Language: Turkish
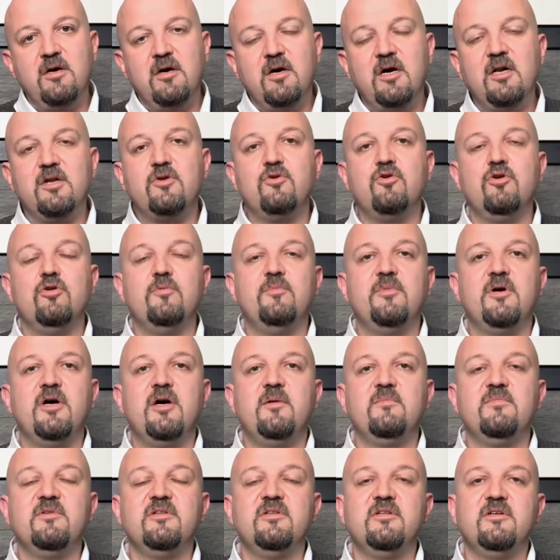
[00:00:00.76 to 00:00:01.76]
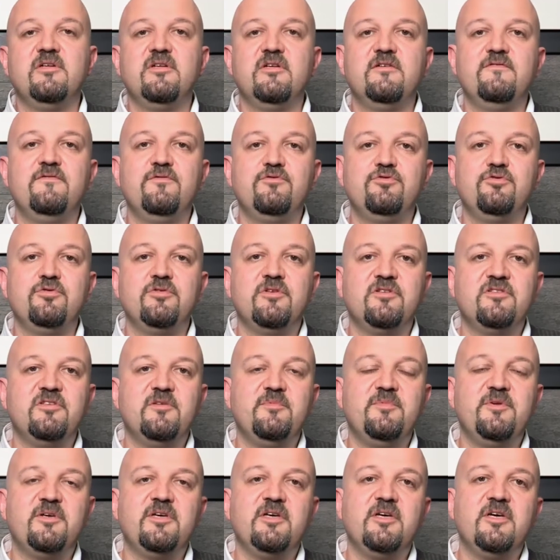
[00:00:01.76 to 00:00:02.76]
Alkol bağımlılığının vücuda
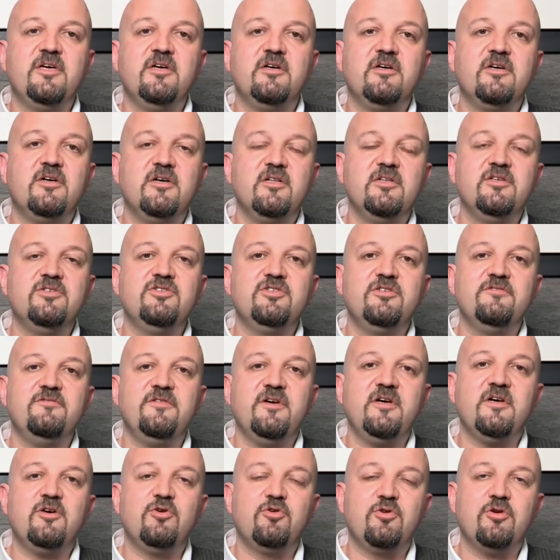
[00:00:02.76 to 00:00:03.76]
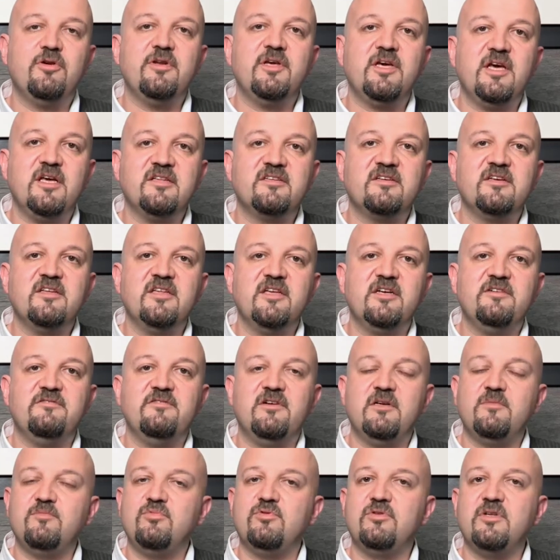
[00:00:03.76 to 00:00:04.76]
tabii ki kalıcı ve kronik etkileri
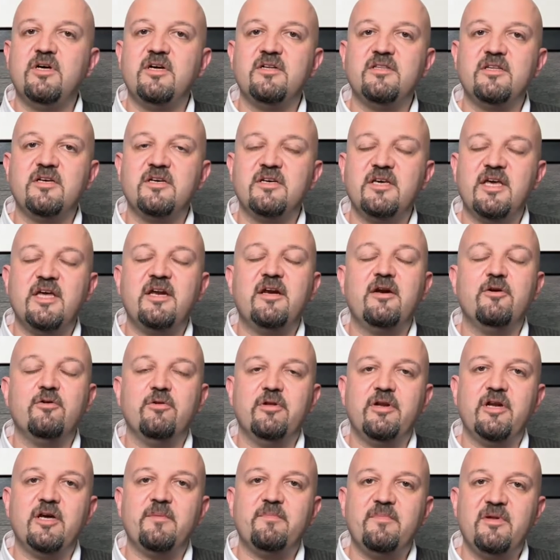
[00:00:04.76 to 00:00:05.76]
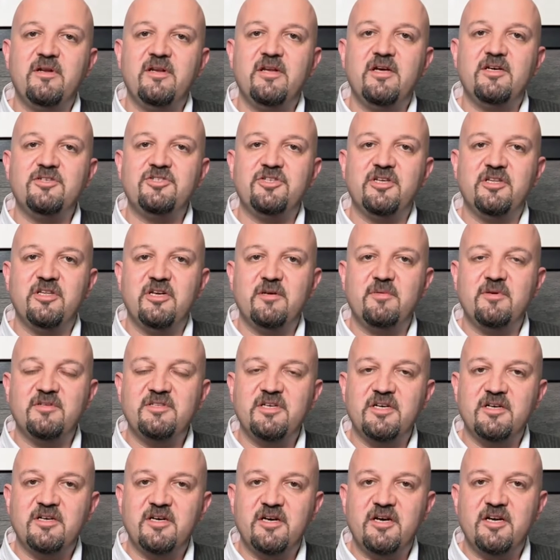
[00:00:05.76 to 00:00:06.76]
var. Bunlar da genel olarak bilinen şeyler ama
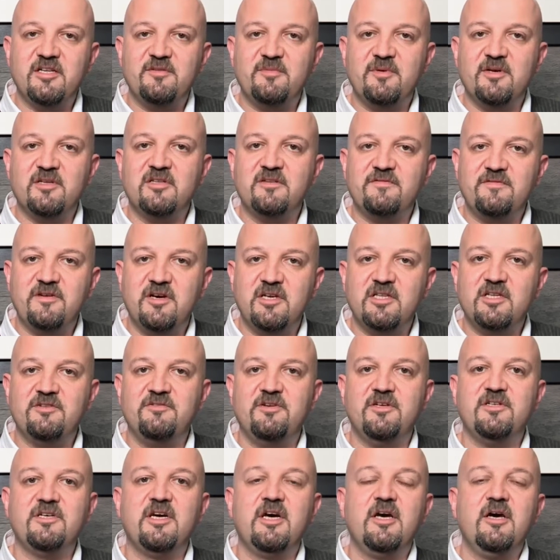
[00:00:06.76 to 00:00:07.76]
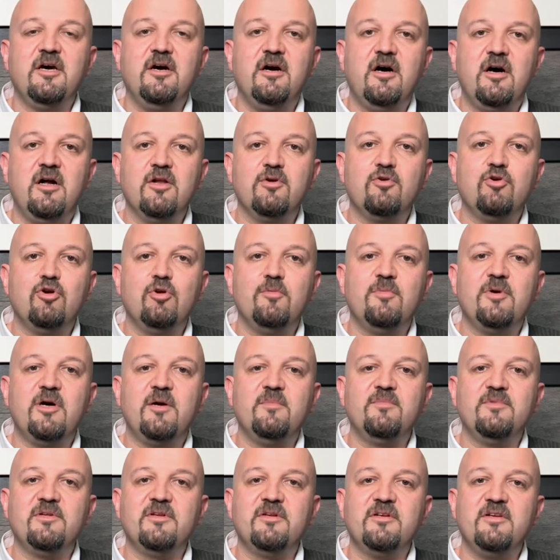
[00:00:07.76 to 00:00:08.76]
tekrar etmekte fayda var. Alkol
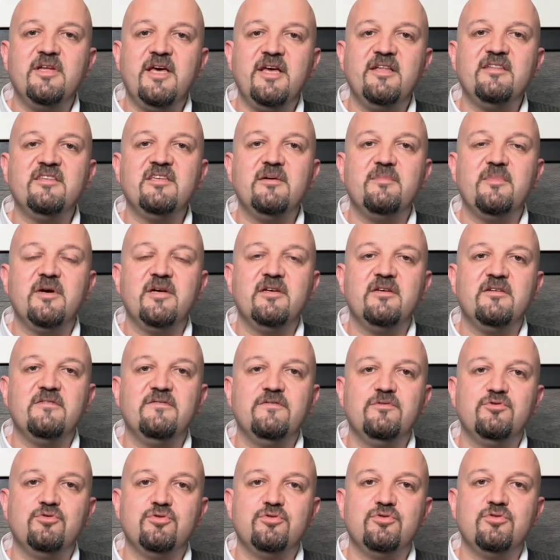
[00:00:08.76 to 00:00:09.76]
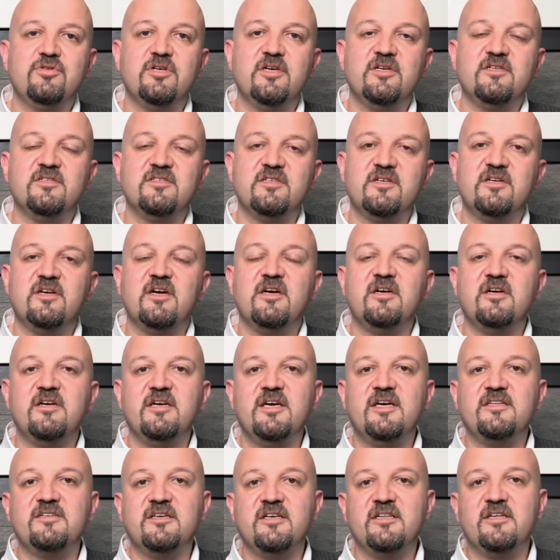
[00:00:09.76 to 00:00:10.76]
bağımlılığının en temel vücuda zararlı
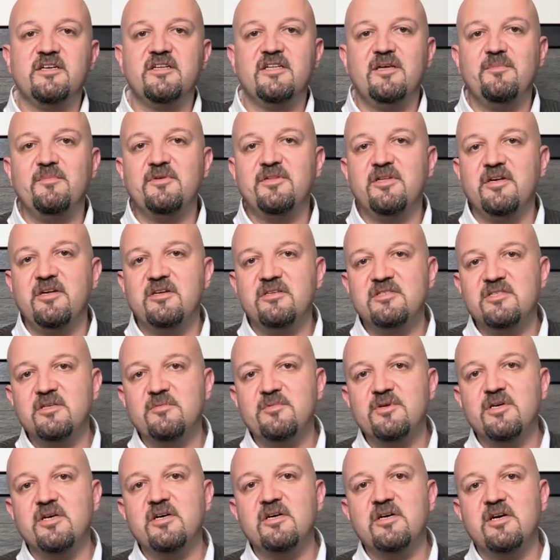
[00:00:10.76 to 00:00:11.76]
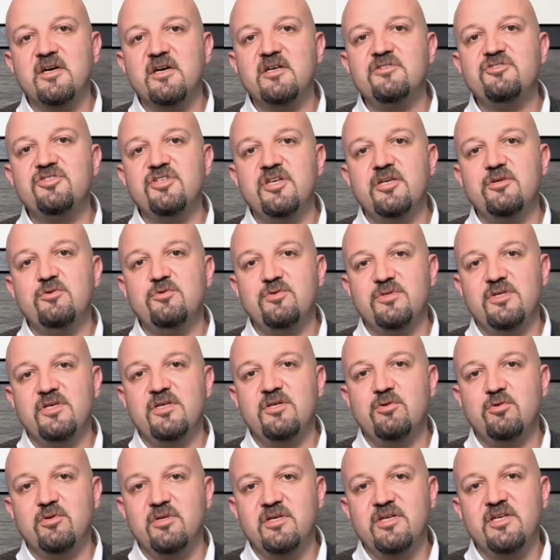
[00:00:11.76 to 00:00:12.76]
etkilerinden bir tanesi tabii ki karaciğer
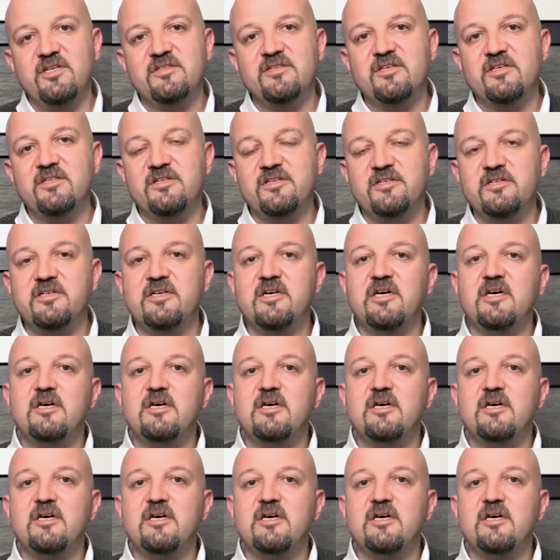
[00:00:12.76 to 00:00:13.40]
üzerine olan etkileri.